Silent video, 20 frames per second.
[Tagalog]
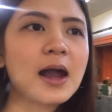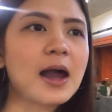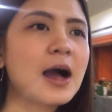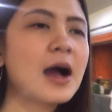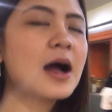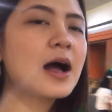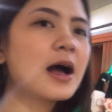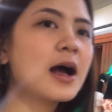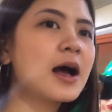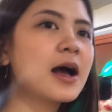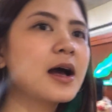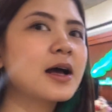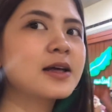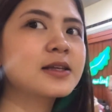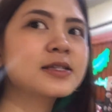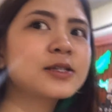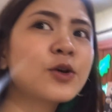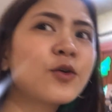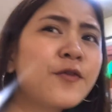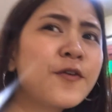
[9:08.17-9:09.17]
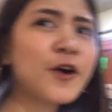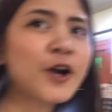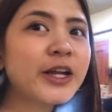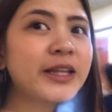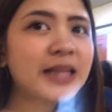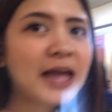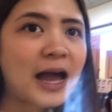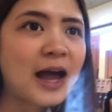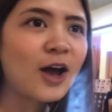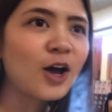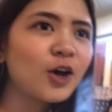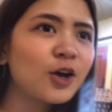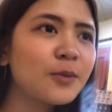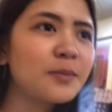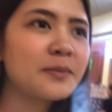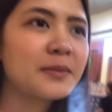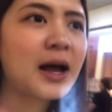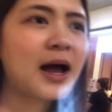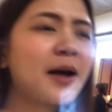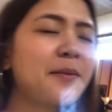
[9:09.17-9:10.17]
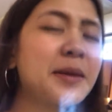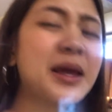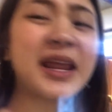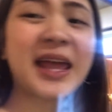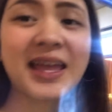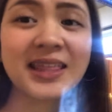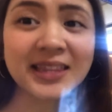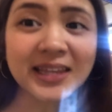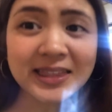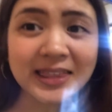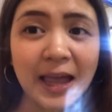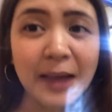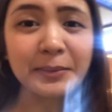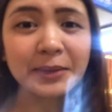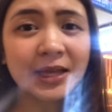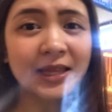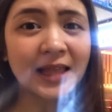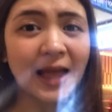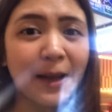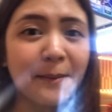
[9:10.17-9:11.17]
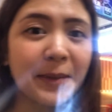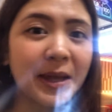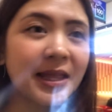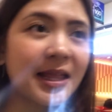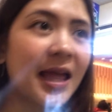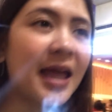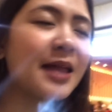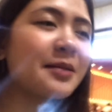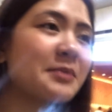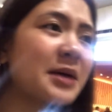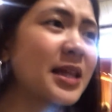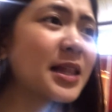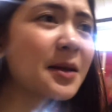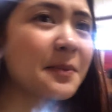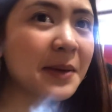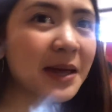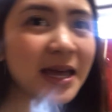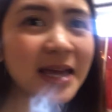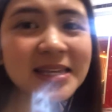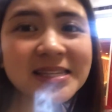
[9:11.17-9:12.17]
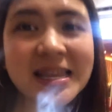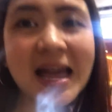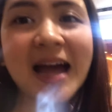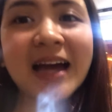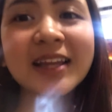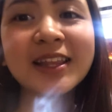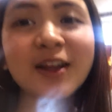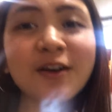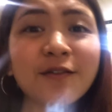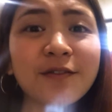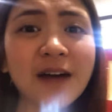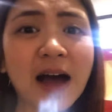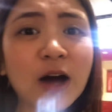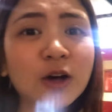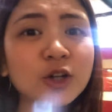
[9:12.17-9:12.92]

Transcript: Uh, so, for now, uh, merienda time na namin. And may nagbigay sa akin ng